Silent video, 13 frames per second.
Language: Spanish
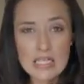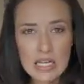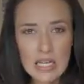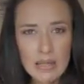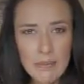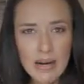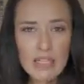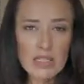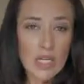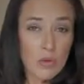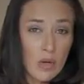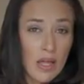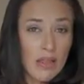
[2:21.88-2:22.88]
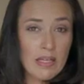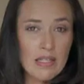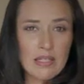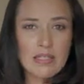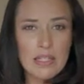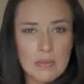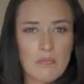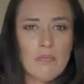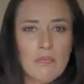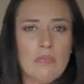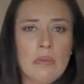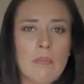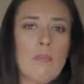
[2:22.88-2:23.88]
ser además de que en una de esas que estás
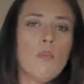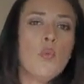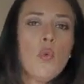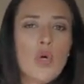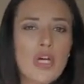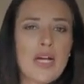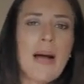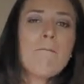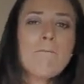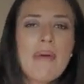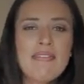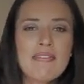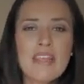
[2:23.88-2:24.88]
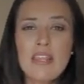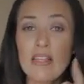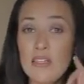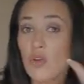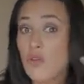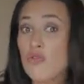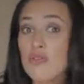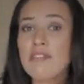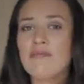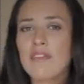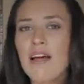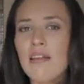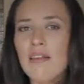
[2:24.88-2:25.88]
muy campante y
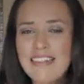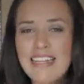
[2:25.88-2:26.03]
desconcentrado,